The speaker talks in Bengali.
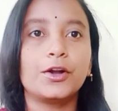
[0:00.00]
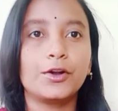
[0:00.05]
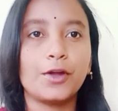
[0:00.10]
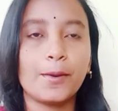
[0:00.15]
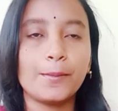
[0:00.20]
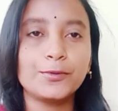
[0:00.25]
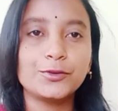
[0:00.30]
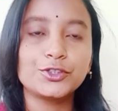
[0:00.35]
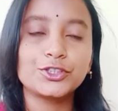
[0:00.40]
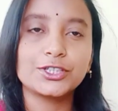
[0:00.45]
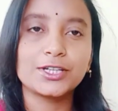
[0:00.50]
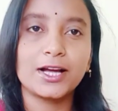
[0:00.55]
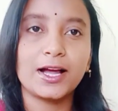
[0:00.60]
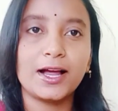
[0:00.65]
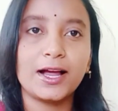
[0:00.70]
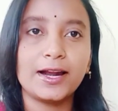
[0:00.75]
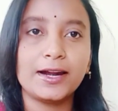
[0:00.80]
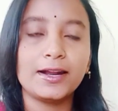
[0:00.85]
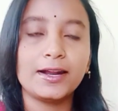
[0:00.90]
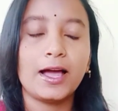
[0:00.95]

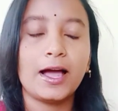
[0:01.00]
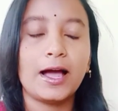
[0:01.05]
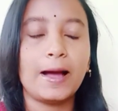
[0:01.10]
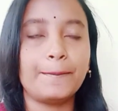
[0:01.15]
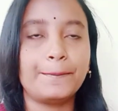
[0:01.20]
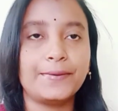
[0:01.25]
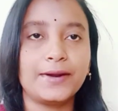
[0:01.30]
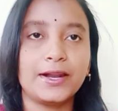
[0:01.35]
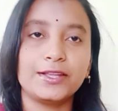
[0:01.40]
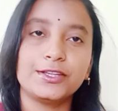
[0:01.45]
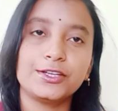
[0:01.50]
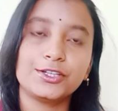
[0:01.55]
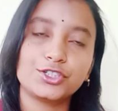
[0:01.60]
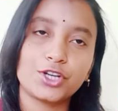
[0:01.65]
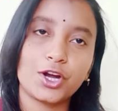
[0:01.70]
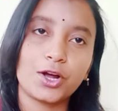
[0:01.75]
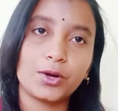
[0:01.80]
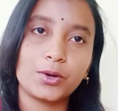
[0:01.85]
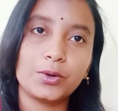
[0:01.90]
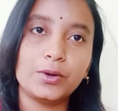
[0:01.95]
নমস্কার আপনাদের
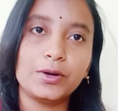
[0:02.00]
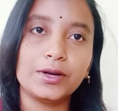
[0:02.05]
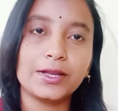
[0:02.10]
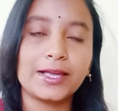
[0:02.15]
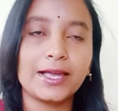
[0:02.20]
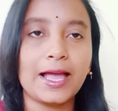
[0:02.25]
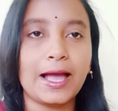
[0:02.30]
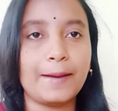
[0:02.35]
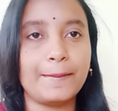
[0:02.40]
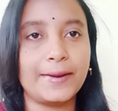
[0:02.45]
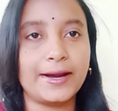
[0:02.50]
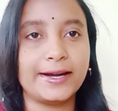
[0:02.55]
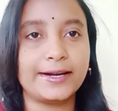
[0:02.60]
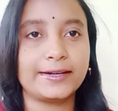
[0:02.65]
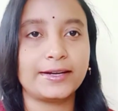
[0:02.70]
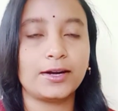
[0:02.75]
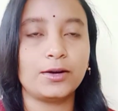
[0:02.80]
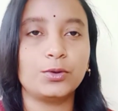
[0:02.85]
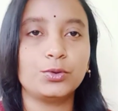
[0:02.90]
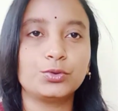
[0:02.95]
সকলকে আমার
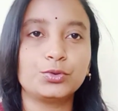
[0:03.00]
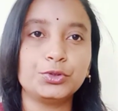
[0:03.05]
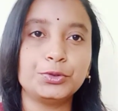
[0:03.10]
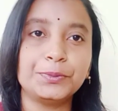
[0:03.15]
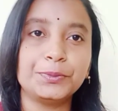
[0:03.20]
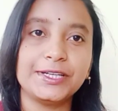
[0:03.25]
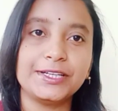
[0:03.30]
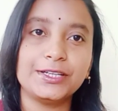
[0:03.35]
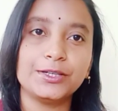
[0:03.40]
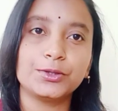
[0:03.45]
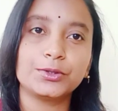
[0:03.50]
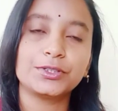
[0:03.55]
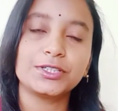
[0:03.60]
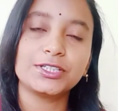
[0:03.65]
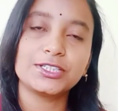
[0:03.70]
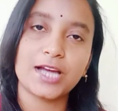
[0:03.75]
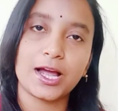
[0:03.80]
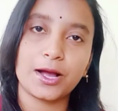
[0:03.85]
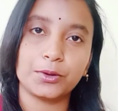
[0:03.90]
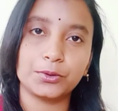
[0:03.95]
একটা নতুন
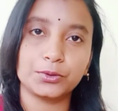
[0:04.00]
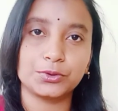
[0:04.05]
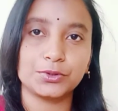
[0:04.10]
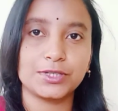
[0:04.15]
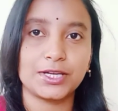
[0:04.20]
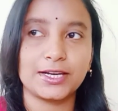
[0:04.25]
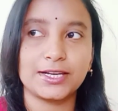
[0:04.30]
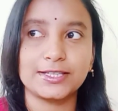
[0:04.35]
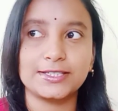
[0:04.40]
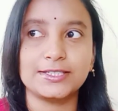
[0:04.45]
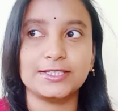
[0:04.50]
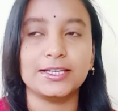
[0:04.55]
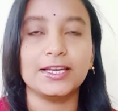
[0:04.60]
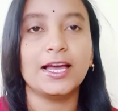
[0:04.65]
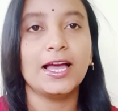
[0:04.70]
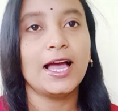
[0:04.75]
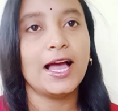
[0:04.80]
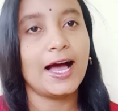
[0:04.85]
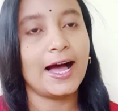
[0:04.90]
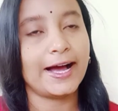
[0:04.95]
ভিডিওতে স্বাগত জানাচ্ছি
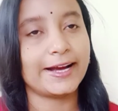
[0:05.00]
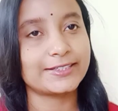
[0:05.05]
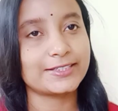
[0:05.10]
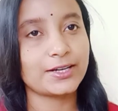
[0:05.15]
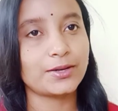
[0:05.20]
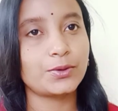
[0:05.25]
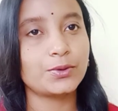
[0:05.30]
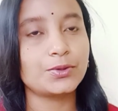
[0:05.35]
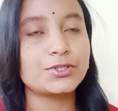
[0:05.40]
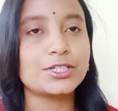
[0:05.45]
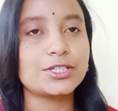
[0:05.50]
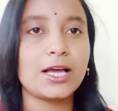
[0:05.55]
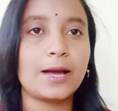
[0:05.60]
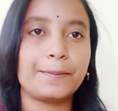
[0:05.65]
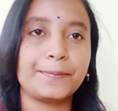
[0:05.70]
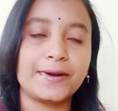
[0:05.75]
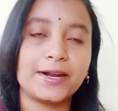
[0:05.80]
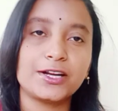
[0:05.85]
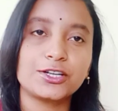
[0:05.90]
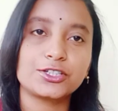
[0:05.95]
আশা করছি
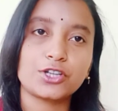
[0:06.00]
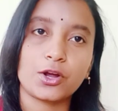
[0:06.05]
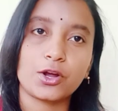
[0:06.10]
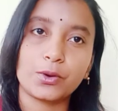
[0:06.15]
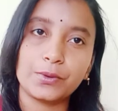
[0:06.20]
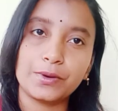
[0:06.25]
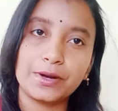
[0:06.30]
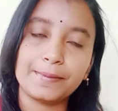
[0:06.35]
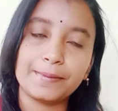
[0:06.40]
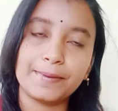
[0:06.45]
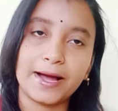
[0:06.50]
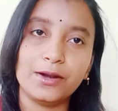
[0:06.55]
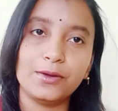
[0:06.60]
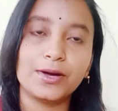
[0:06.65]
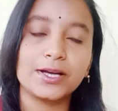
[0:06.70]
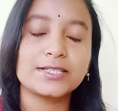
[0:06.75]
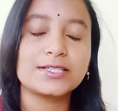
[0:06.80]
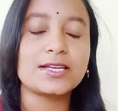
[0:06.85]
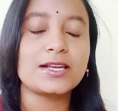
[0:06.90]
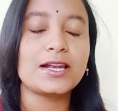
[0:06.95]
আপনারা সকলেই
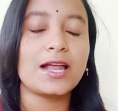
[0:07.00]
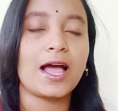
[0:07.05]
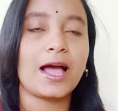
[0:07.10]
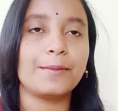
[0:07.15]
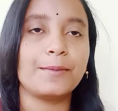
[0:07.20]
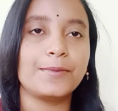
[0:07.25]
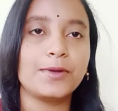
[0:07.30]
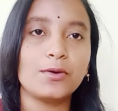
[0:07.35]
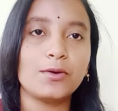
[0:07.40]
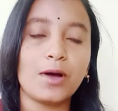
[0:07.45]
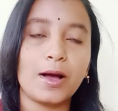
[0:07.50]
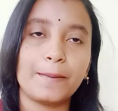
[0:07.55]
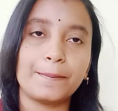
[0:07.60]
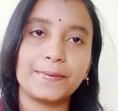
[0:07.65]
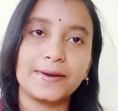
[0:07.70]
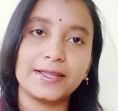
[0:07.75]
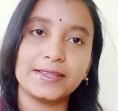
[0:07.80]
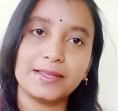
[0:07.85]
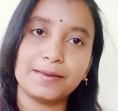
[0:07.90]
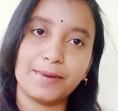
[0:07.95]
ভালো আছেন আমিও
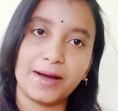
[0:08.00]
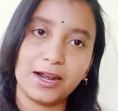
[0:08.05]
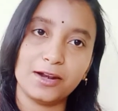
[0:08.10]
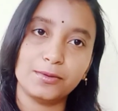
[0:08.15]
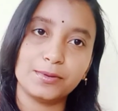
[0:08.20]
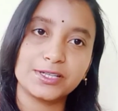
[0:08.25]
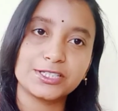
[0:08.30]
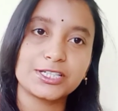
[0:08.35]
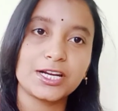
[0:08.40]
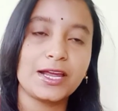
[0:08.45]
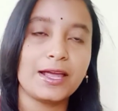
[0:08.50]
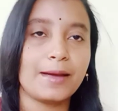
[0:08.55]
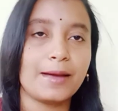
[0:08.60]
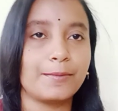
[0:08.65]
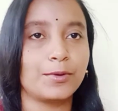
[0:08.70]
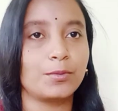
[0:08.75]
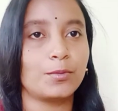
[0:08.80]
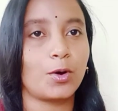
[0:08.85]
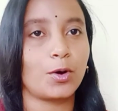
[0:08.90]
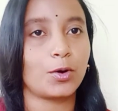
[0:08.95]
আপনাদের ভালোবাসায়
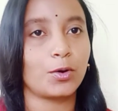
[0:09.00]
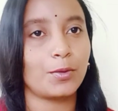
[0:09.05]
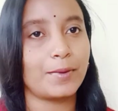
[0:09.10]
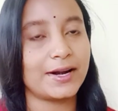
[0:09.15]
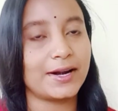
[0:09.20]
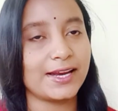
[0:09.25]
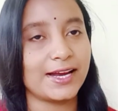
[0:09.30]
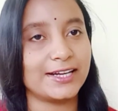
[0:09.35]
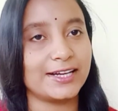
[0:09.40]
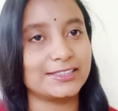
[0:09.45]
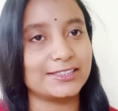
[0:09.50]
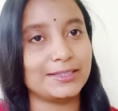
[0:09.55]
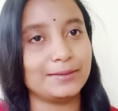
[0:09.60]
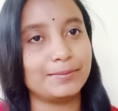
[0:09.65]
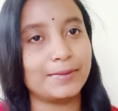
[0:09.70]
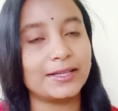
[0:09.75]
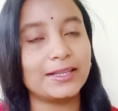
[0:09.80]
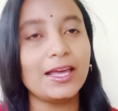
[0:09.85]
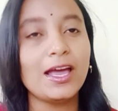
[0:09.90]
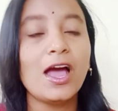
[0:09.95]
এবং ভগবানের
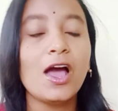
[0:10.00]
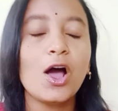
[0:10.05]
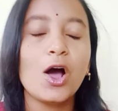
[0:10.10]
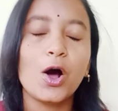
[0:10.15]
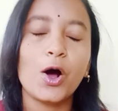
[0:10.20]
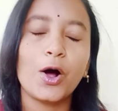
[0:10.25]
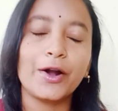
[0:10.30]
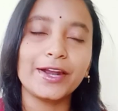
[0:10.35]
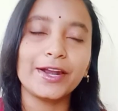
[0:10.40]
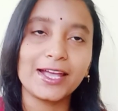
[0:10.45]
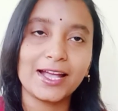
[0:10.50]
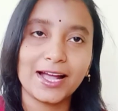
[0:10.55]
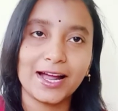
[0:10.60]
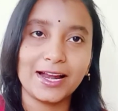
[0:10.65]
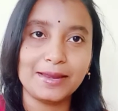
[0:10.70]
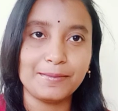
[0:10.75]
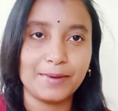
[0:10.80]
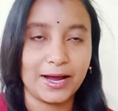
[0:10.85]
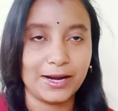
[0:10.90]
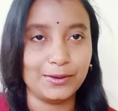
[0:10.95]
আশীর্বাদে
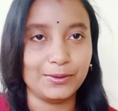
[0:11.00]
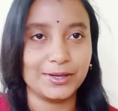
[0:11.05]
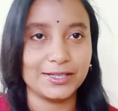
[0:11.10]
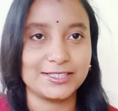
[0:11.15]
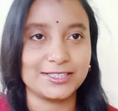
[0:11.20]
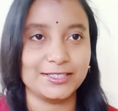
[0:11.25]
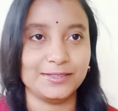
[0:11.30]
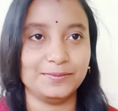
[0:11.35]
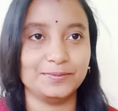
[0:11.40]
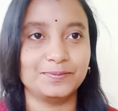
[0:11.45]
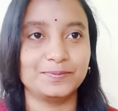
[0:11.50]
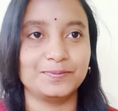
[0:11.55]
অনেকখানি ভালো আছি